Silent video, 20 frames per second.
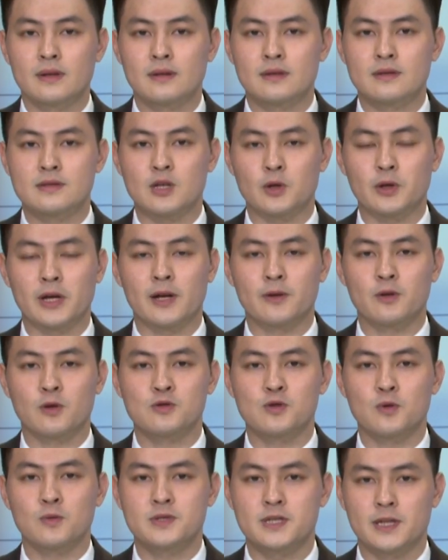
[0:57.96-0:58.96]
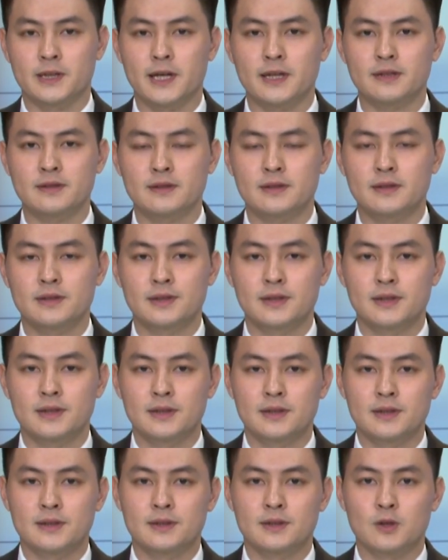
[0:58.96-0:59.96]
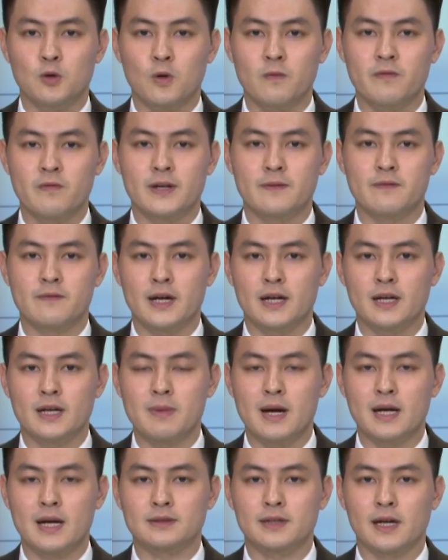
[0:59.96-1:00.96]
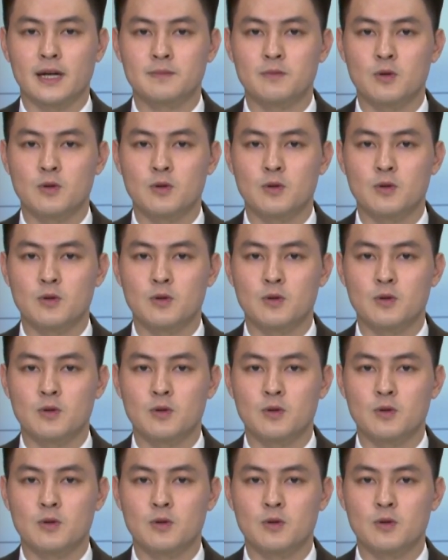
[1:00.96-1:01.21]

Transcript: Sau đây là nội dung chi tiết. Thưa quý vị và các bạn, ngày